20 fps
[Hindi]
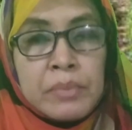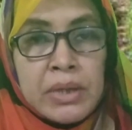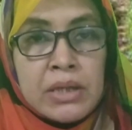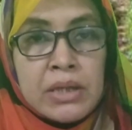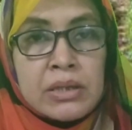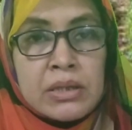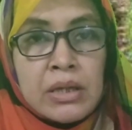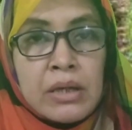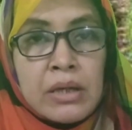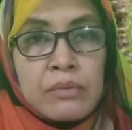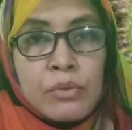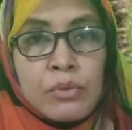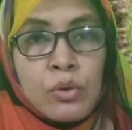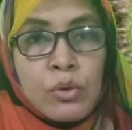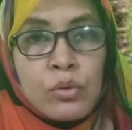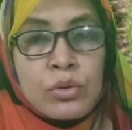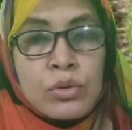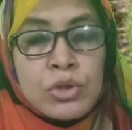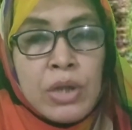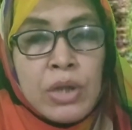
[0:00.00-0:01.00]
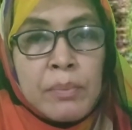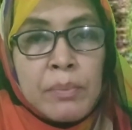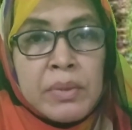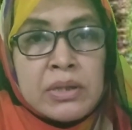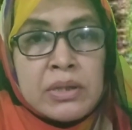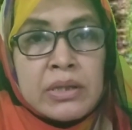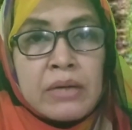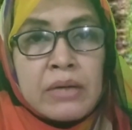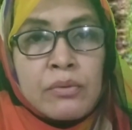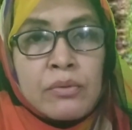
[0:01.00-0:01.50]
भी थे वो
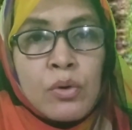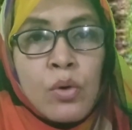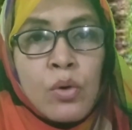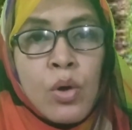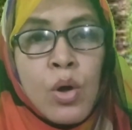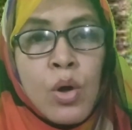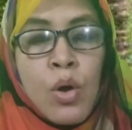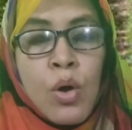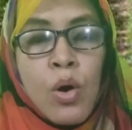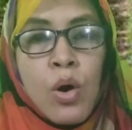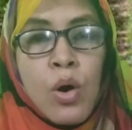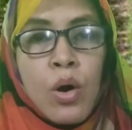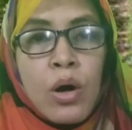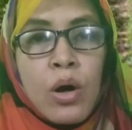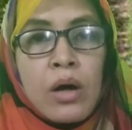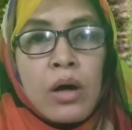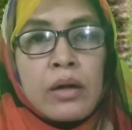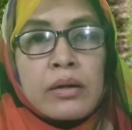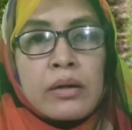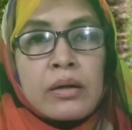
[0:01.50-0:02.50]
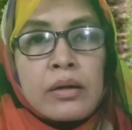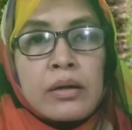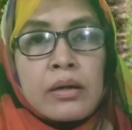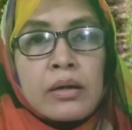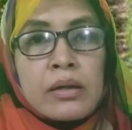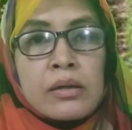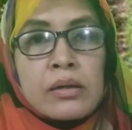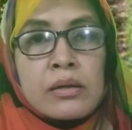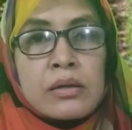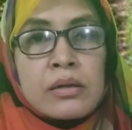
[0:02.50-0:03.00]
शेपर्ड थे वो और
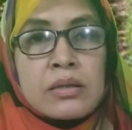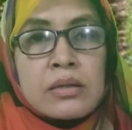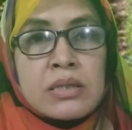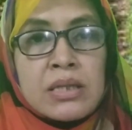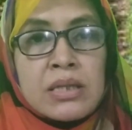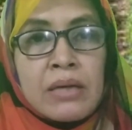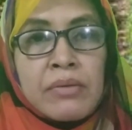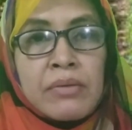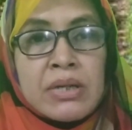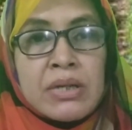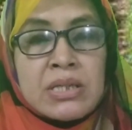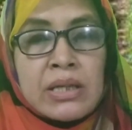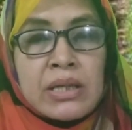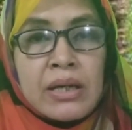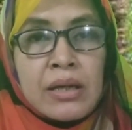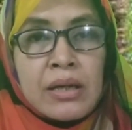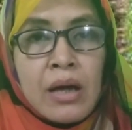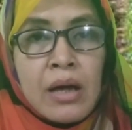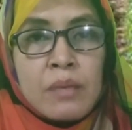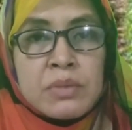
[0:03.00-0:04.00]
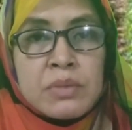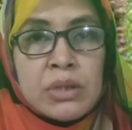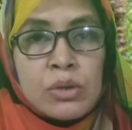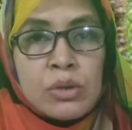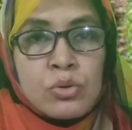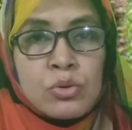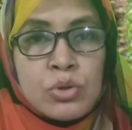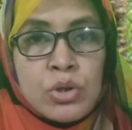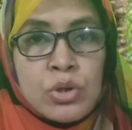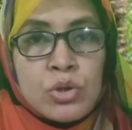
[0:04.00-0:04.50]
डेविड के नाम से
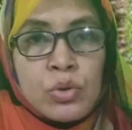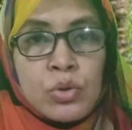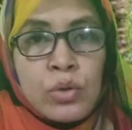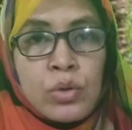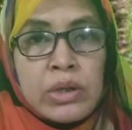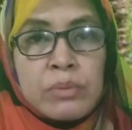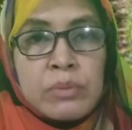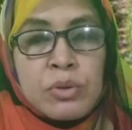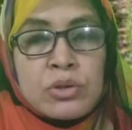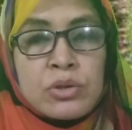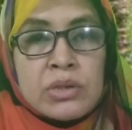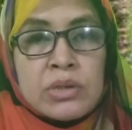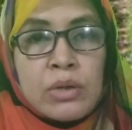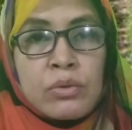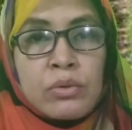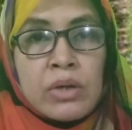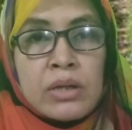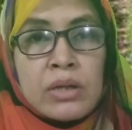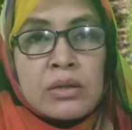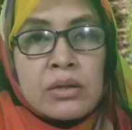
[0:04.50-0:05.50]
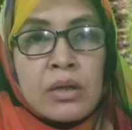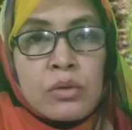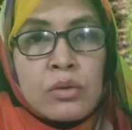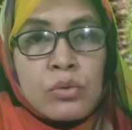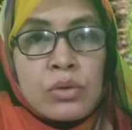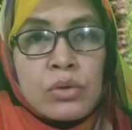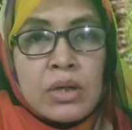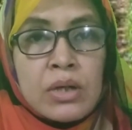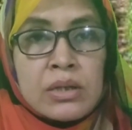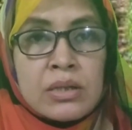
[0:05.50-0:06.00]
दूसरी जो होली बुक्स हैं उनके अंदर
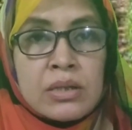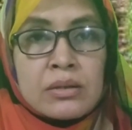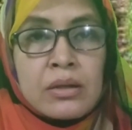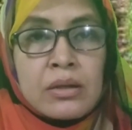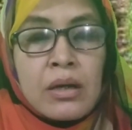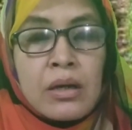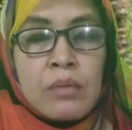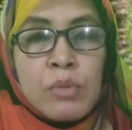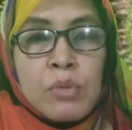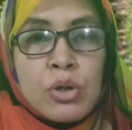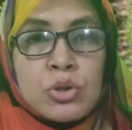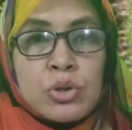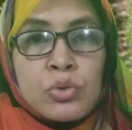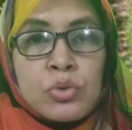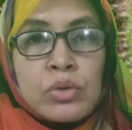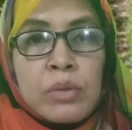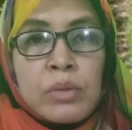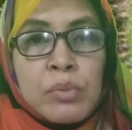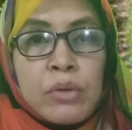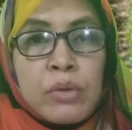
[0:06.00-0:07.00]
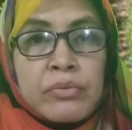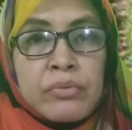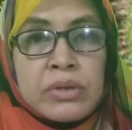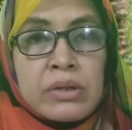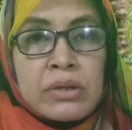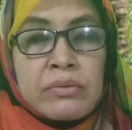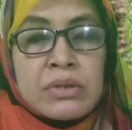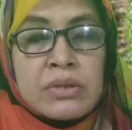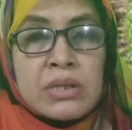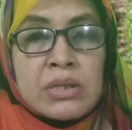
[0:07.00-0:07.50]
उनका तस्करा मौजूद है
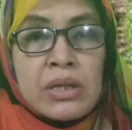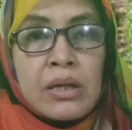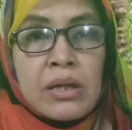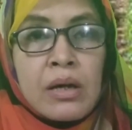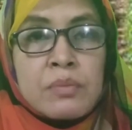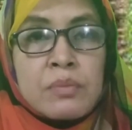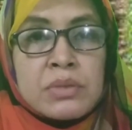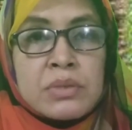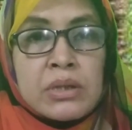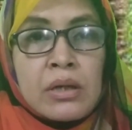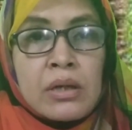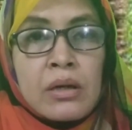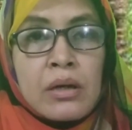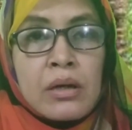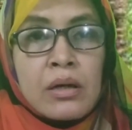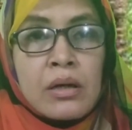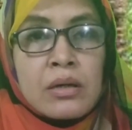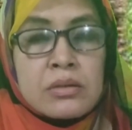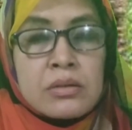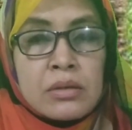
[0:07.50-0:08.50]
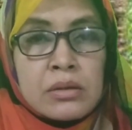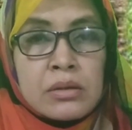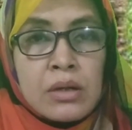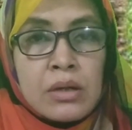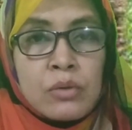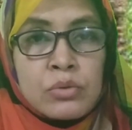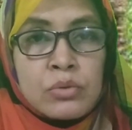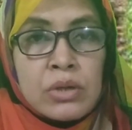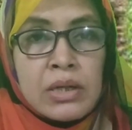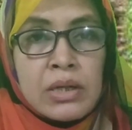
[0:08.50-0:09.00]
प्रॉफिट डेविड के नाम से हज़रत
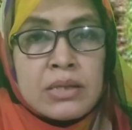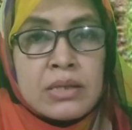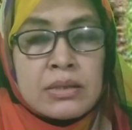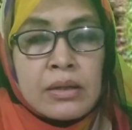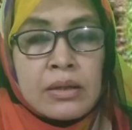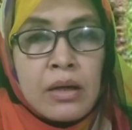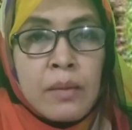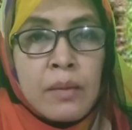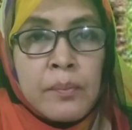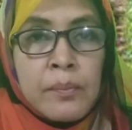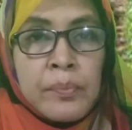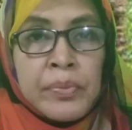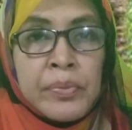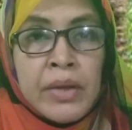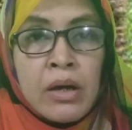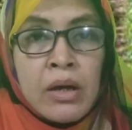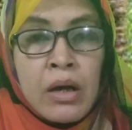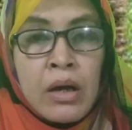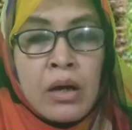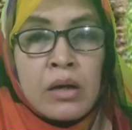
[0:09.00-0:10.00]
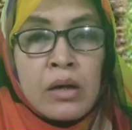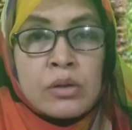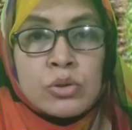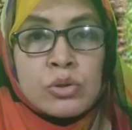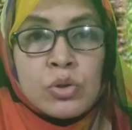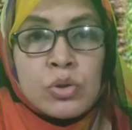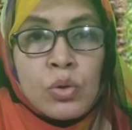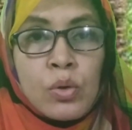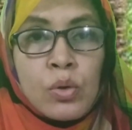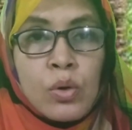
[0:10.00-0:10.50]
दाऊद सलाम
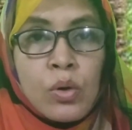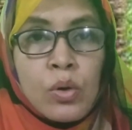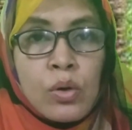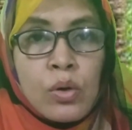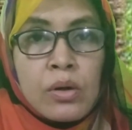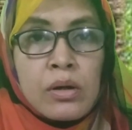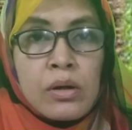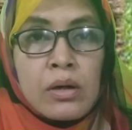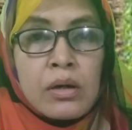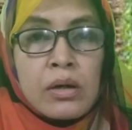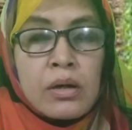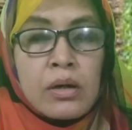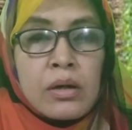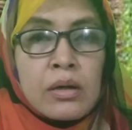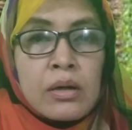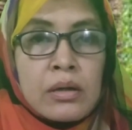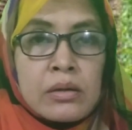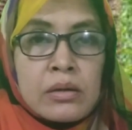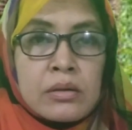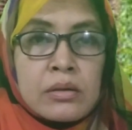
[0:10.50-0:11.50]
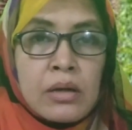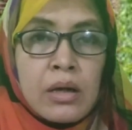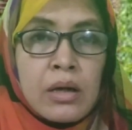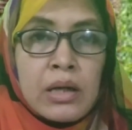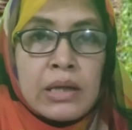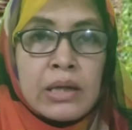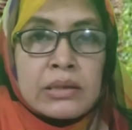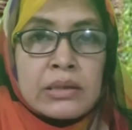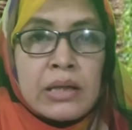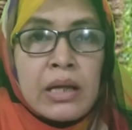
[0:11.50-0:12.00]
तो
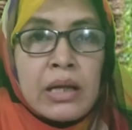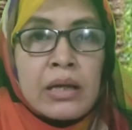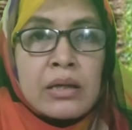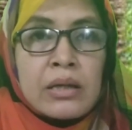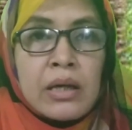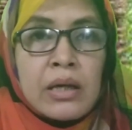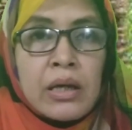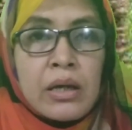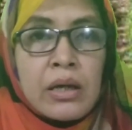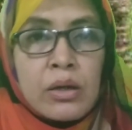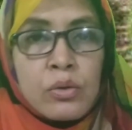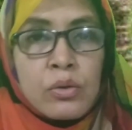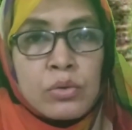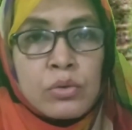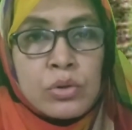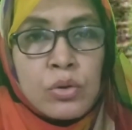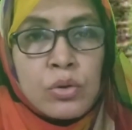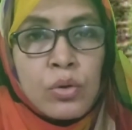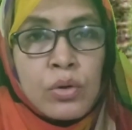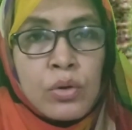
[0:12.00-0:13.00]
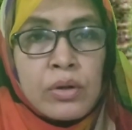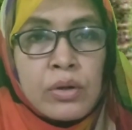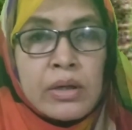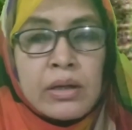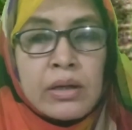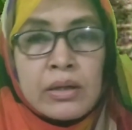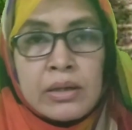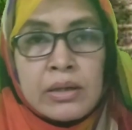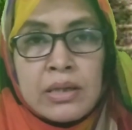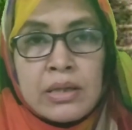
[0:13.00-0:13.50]
अल्लाह ताला ने उनको
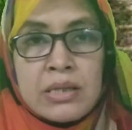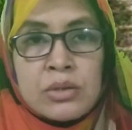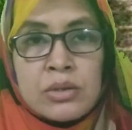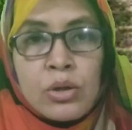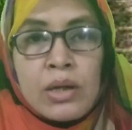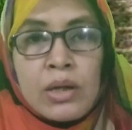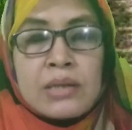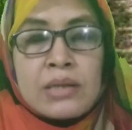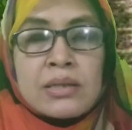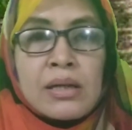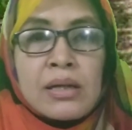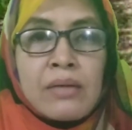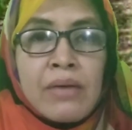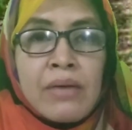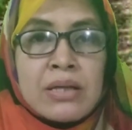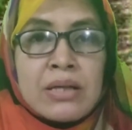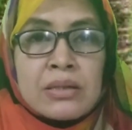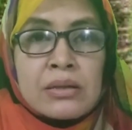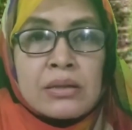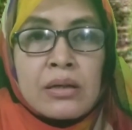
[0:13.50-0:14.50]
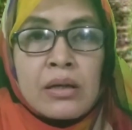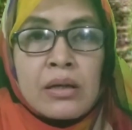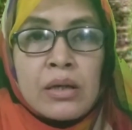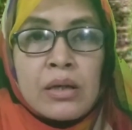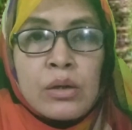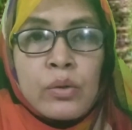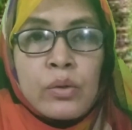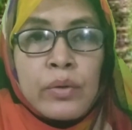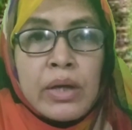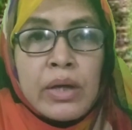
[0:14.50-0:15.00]
इस दौलत से नवाजा था
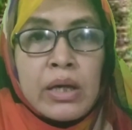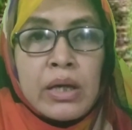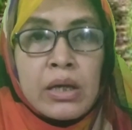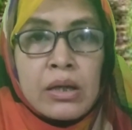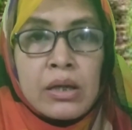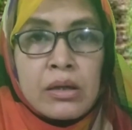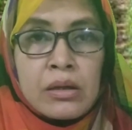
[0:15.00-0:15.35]
कि लोहे